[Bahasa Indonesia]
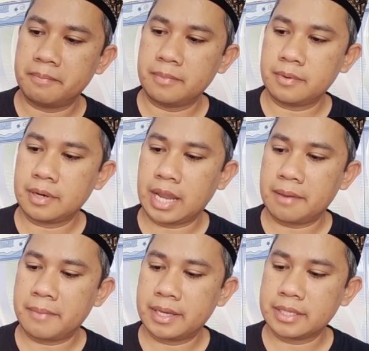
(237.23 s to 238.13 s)

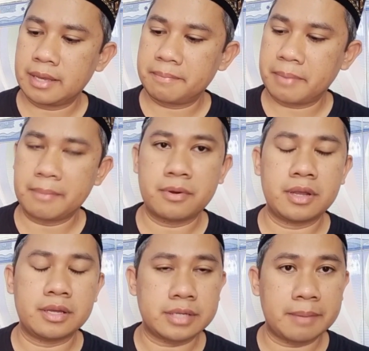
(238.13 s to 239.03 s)
namanya pamor
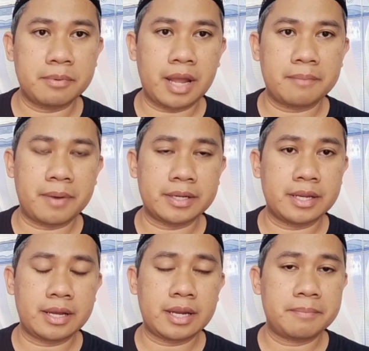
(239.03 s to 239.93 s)
eh dapur apa?
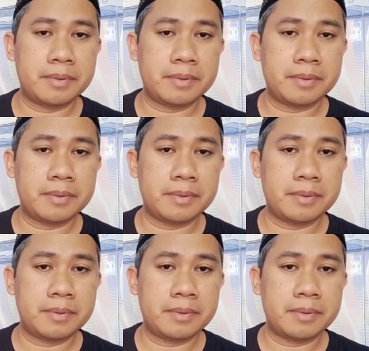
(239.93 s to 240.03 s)
Kira-kira bener